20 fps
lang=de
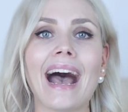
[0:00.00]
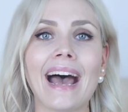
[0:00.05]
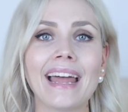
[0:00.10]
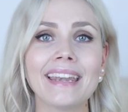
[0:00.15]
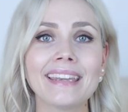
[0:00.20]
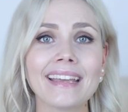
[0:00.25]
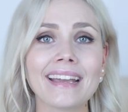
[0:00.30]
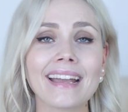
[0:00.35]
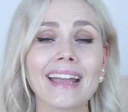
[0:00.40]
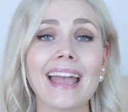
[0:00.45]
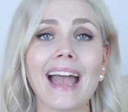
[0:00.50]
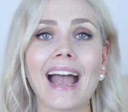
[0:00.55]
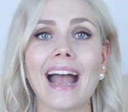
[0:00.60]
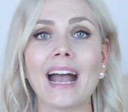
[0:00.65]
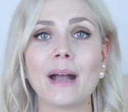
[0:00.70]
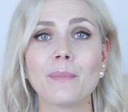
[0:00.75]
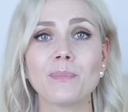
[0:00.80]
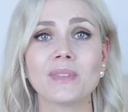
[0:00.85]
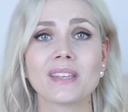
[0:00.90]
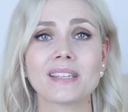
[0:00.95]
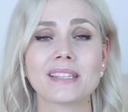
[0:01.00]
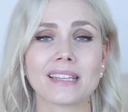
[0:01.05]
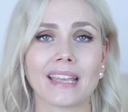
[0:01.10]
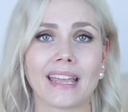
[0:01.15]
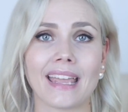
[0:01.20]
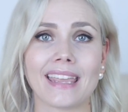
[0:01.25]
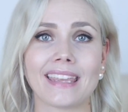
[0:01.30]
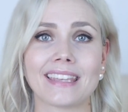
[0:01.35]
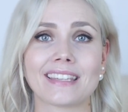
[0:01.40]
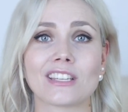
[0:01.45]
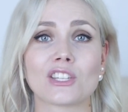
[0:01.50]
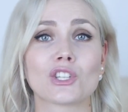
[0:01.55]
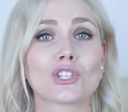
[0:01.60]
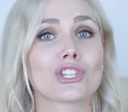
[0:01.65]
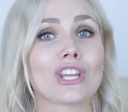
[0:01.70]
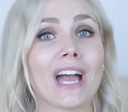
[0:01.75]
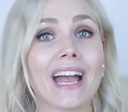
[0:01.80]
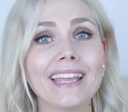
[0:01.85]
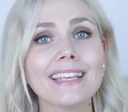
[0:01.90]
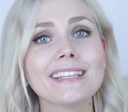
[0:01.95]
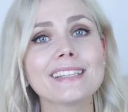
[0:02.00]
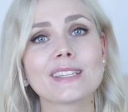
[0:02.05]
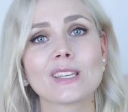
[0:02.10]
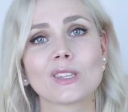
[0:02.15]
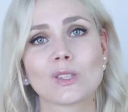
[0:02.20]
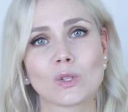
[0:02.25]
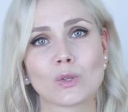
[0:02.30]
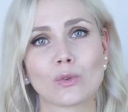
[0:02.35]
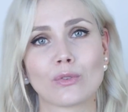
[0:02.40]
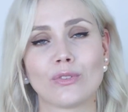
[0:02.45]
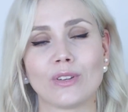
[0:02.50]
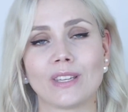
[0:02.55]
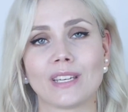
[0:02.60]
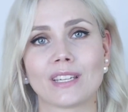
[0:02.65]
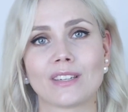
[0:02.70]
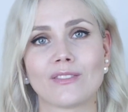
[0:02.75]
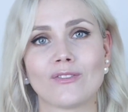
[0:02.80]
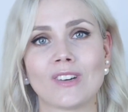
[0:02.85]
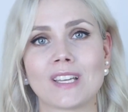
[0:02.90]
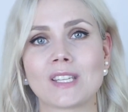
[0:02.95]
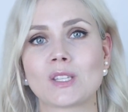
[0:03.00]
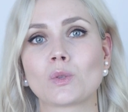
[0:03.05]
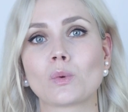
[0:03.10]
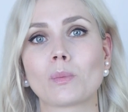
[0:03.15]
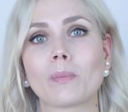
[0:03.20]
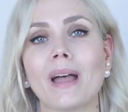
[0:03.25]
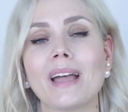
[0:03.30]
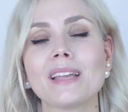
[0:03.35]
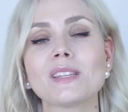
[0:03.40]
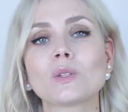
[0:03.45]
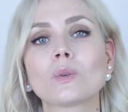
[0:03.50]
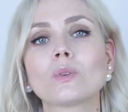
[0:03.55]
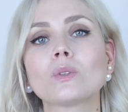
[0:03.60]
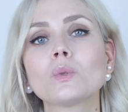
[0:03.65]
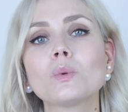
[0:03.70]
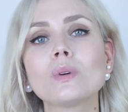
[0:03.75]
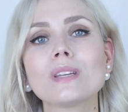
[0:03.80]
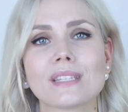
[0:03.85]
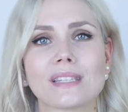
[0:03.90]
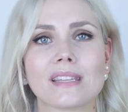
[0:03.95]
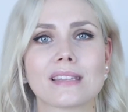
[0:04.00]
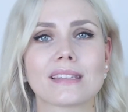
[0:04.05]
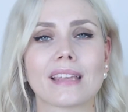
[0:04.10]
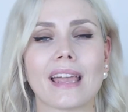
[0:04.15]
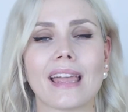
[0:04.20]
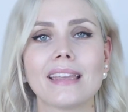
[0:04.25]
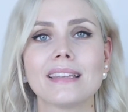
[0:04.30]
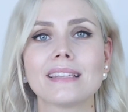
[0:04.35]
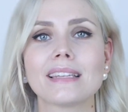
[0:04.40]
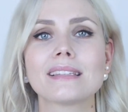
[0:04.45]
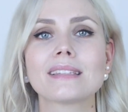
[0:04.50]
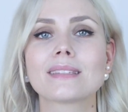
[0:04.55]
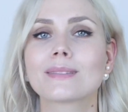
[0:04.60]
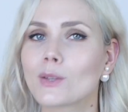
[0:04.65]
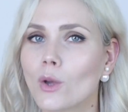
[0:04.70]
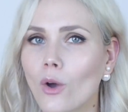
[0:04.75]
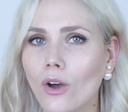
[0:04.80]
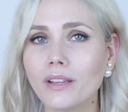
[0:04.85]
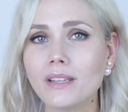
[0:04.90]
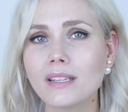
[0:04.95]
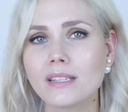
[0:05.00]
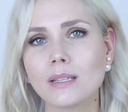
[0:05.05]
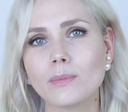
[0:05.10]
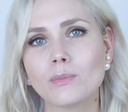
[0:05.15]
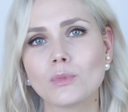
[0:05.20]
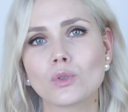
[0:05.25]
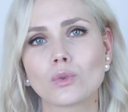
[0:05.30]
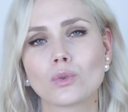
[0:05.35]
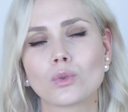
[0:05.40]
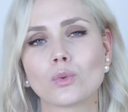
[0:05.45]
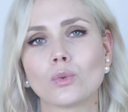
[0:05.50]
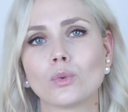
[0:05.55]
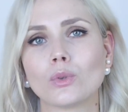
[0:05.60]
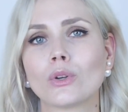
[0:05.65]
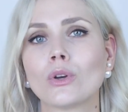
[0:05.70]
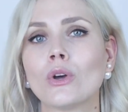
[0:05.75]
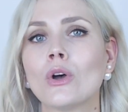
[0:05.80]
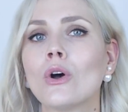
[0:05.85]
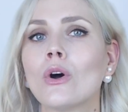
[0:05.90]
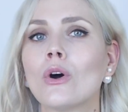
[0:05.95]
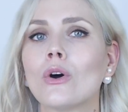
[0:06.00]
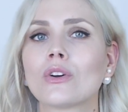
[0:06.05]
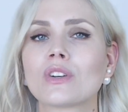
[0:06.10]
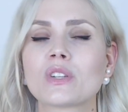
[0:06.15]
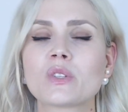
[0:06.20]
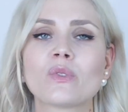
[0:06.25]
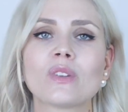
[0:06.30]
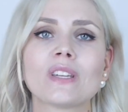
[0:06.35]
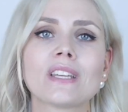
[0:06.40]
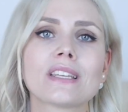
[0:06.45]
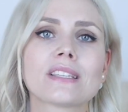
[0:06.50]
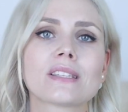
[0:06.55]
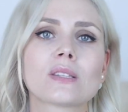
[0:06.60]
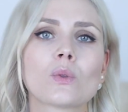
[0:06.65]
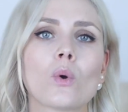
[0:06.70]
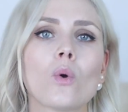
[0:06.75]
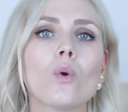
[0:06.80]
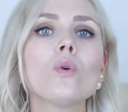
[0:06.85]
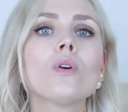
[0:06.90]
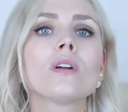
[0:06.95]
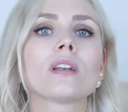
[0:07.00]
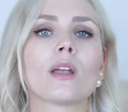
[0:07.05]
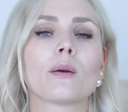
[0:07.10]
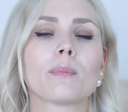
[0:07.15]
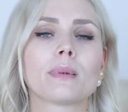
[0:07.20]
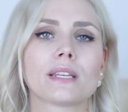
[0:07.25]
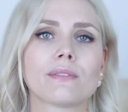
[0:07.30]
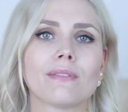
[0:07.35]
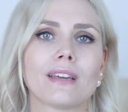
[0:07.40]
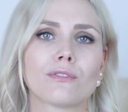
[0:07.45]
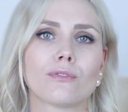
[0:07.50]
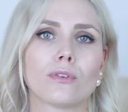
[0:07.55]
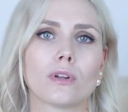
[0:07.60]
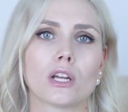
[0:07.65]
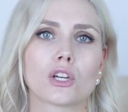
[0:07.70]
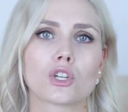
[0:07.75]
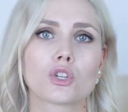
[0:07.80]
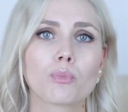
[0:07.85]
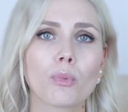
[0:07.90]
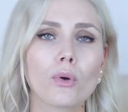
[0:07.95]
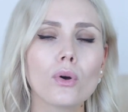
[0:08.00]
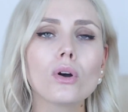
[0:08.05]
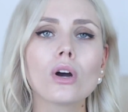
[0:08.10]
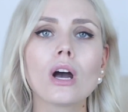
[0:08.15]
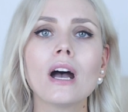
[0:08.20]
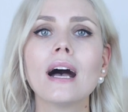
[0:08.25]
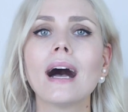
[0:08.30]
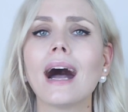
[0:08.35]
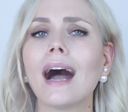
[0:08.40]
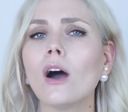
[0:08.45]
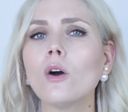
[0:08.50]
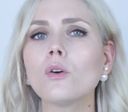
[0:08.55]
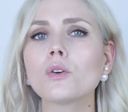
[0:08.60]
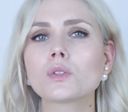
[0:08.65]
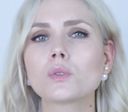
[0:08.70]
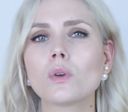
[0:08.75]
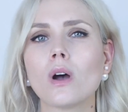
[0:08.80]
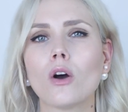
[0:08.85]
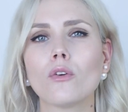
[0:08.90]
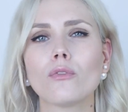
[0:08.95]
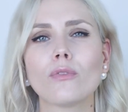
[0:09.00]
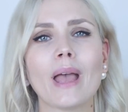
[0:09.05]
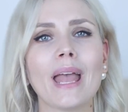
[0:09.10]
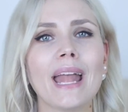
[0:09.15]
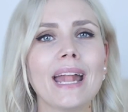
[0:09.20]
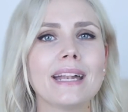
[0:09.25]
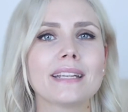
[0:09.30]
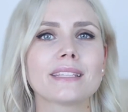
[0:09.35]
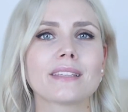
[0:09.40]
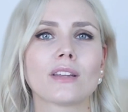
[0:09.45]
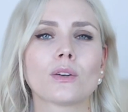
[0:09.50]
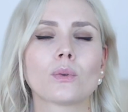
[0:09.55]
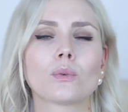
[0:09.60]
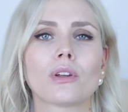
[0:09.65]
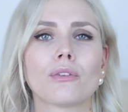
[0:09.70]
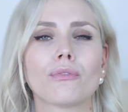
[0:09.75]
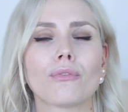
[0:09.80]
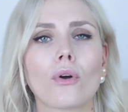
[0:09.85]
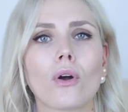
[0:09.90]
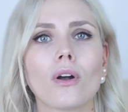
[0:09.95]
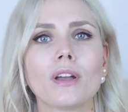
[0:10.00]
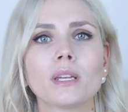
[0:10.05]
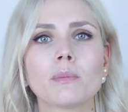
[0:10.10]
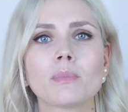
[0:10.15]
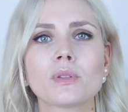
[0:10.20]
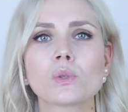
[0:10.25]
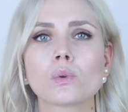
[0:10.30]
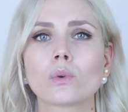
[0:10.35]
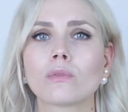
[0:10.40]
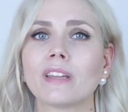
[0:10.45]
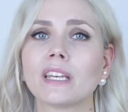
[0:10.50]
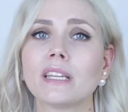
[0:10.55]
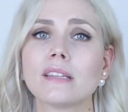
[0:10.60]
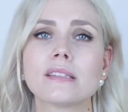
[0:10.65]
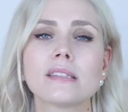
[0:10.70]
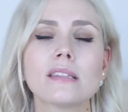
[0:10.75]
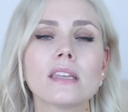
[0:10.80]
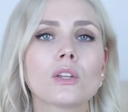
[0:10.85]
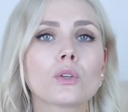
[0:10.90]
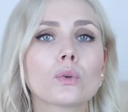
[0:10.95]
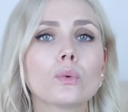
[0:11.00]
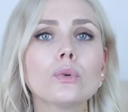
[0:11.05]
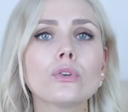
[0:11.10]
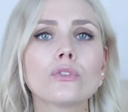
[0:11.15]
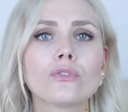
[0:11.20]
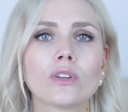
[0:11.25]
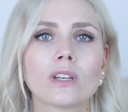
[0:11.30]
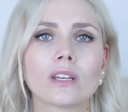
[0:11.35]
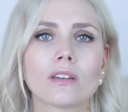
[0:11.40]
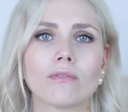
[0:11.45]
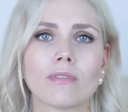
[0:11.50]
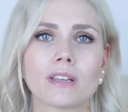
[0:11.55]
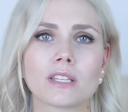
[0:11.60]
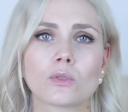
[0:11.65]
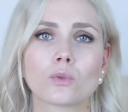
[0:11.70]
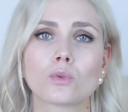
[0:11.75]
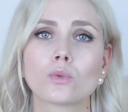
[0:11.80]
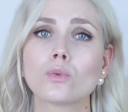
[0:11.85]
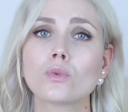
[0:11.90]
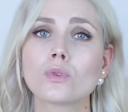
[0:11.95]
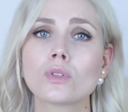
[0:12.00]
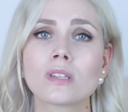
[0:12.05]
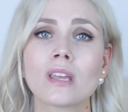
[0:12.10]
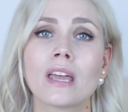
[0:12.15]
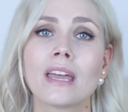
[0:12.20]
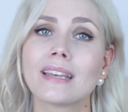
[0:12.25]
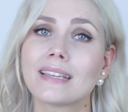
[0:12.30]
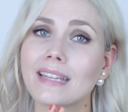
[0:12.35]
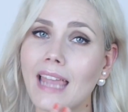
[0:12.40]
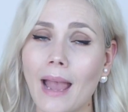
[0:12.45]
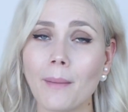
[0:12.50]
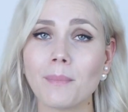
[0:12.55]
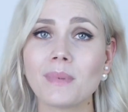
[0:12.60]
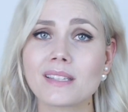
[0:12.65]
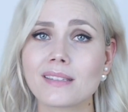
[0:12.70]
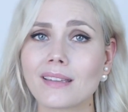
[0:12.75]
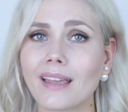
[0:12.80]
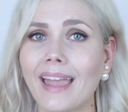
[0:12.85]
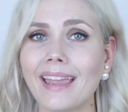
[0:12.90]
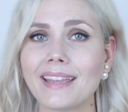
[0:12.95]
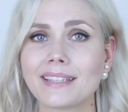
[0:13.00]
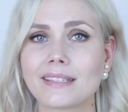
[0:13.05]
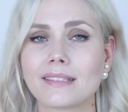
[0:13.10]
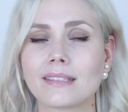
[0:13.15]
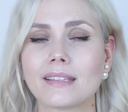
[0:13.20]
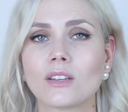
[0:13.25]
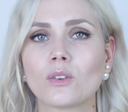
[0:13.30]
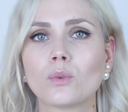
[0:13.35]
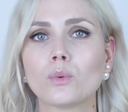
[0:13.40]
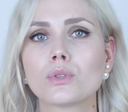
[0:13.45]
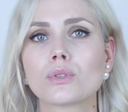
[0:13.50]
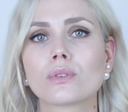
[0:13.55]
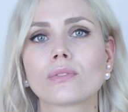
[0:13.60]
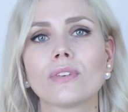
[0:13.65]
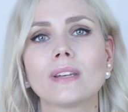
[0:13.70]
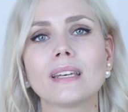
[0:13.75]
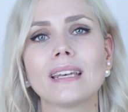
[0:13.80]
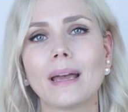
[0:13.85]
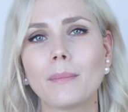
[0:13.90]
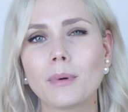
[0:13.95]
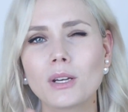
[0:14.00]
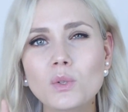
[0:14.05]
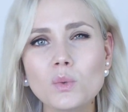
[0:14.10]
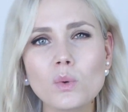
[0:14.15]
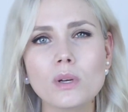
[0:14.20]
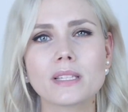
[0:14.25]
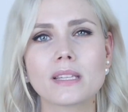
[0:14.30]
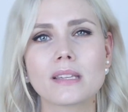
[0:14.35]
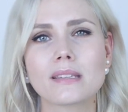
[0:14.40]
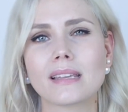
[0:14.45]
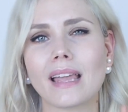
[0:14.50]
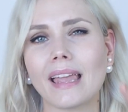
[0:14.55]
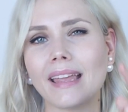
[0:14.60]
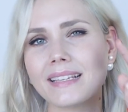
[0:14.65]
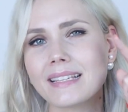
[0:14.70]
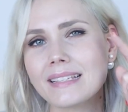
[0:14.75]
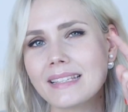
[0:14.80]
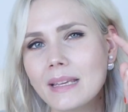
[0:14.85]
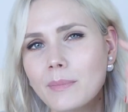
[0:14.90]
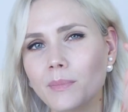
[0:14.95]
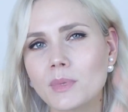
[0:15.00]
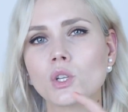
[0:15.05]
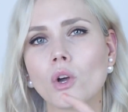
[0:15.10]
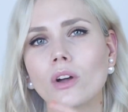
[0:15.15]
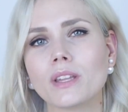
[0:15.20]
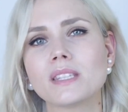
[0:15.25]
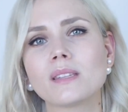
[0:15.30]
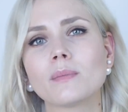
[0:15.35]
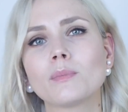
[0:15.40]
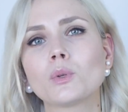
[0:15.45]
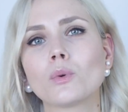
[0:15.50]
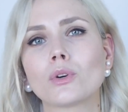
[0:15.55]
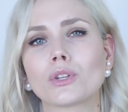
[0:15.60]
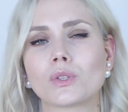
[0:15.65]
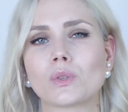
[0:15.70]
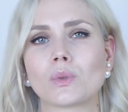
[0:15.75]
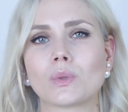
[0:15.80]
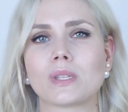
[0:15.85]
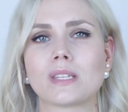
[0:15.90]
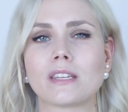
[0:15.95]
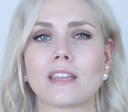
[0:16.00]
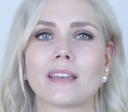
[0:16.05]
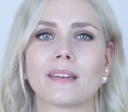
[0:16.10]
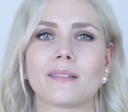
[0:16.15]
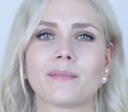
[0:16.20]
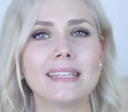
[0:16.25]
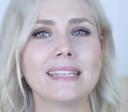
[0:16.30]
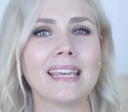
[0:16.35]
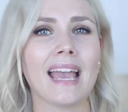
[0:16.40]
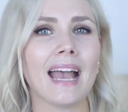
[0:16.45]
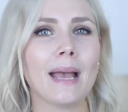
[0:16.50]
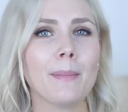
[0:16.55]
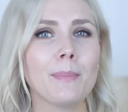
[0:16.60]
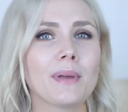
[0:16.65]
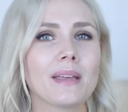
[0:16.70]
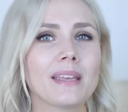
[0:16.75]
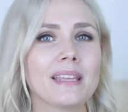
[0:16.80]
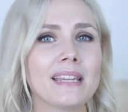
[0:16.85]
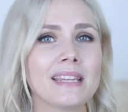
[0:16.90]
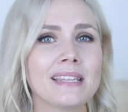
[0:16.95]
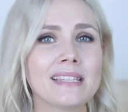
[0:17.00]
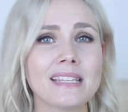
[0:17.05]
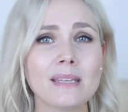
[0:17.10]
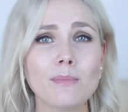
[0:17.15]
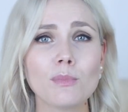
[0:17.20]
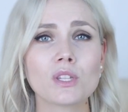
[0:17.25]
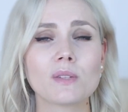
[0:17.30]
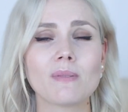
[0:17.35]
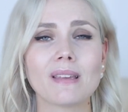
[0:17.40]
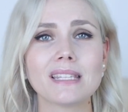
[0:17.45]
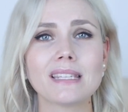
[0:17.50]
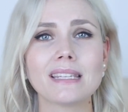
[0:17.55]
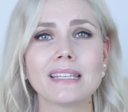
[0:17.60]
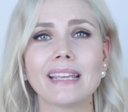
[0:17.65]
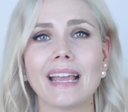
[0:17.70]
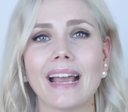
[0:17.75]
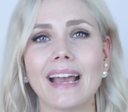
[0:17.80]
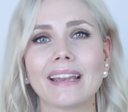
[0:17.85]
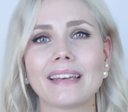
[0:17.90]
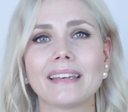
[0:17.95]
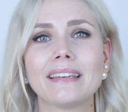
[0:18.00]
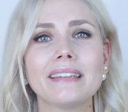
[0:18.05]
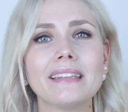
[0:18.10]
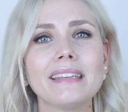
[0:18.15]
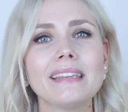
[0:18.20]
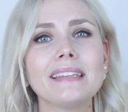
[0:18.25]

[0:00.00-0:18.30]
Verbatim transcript: andere haben das Recht, das Scheiße zu finden, was du machst, und du hast das Recht, es trotzdem zu tun. Und das finde ich ist ein unglaublich wertvoller Spruch, auch so auf Eltern oder Freunde bezogen, wenn die es nicht gut finden, was du tust. Die haben das Recht, es nicht gut zu finden, aber du hast das Recht, es eben trotzdem durchzuziehen. Ich habe in 27 Jahren